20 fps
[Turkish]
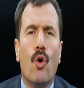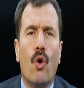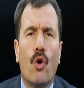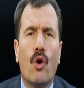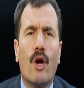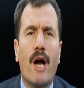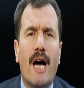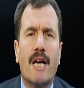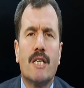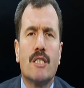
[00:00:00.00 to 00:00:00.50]
o
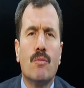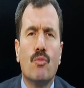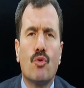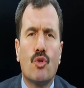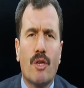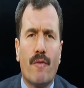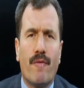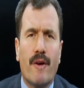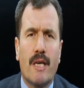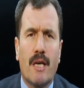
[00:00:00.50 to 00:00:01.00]
Gazi
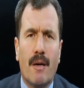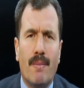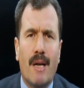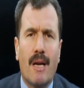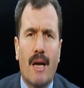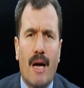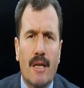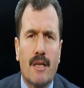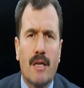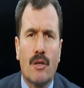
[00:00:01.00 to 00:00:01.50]
Mustafa Kemal
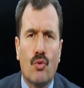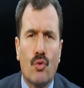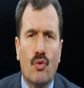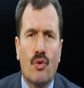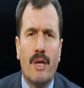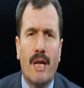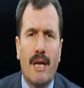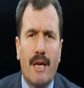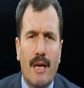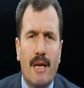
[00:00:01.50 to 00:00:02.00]
Atatürk'le
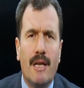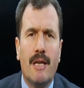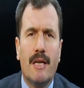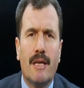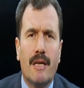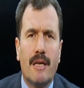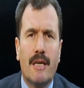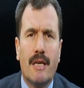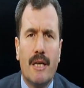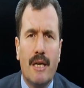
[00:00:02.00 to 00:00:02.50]
il,
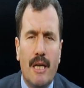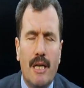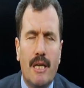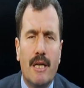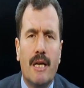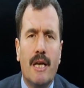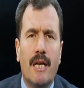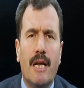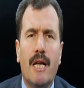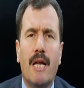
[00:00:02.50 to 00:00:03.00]

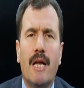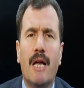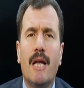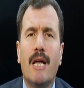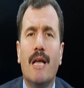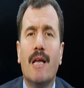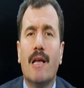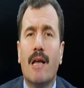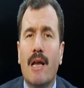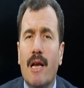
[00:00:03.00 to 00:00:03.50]
ilgili
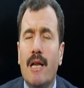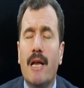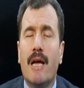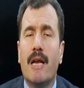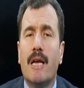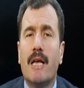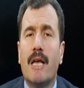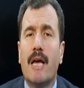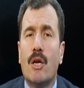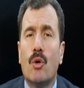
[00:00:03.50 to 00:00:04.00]

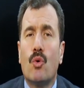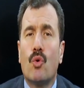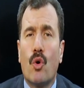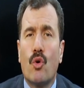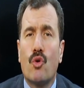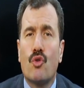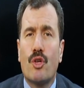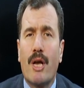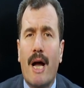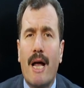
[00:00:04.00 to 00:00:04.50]
ileri geri
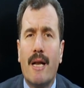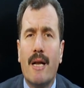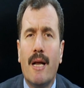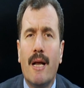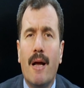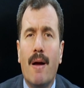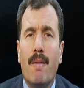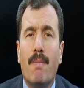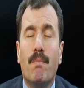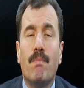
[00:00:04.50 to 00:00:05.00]
konuşan
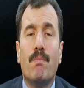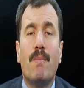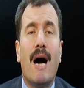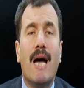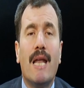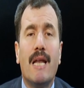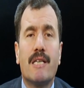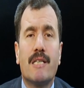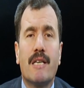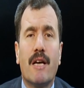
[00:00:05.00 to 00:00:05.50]

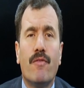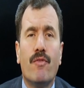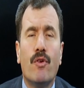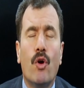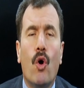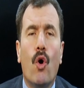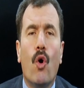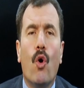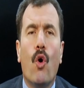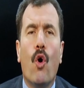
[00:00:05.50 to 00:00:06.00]
maalesef
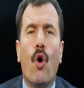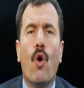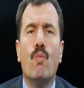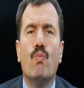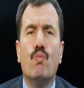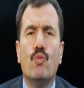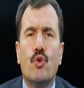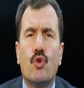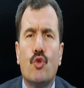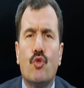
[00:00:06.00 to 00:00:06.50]
o
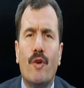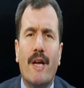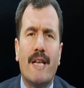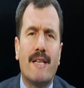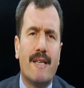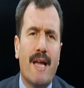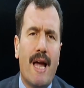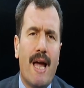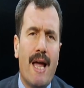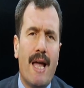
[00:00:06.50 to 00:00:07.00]

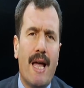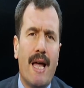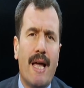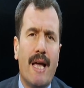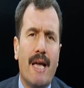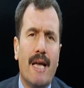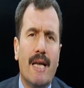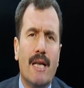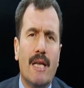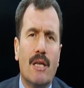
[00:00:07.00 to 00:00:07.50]
müsvedde
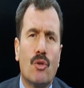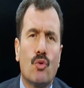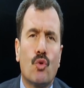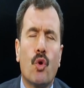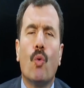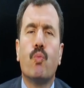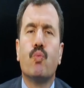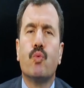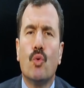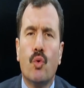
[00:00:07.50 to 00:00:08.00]

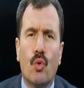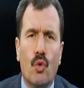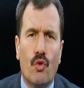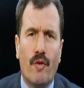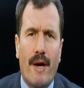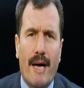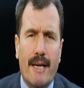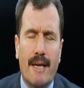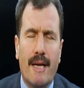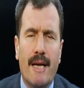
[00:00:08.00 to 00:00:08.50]
topluluğu
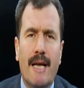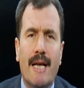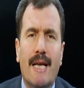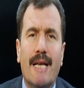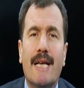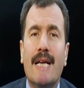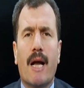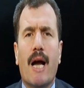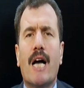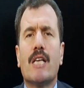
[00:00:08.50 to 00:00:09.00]
var.
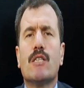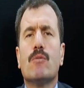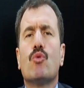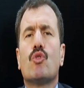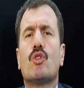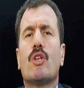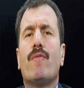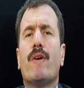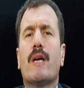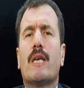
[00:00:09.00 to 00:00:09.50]
Gazi
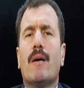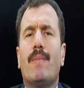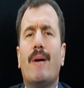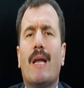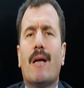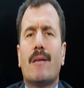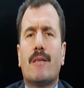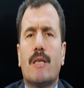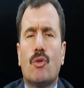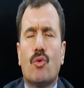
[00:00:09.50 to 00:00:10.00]
Mustafa Kemal
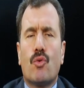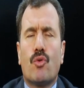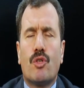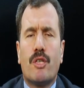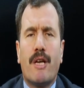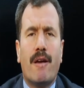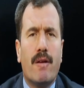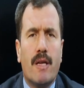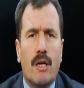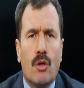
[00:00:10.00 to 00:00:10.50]
Atatürk
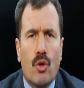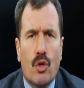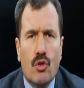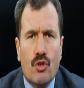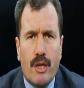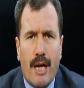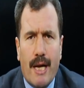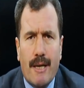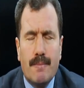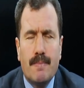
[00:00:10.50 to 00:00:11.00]
sevgili
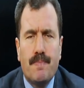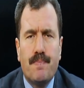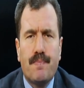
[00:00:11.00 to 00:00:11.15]
dostlar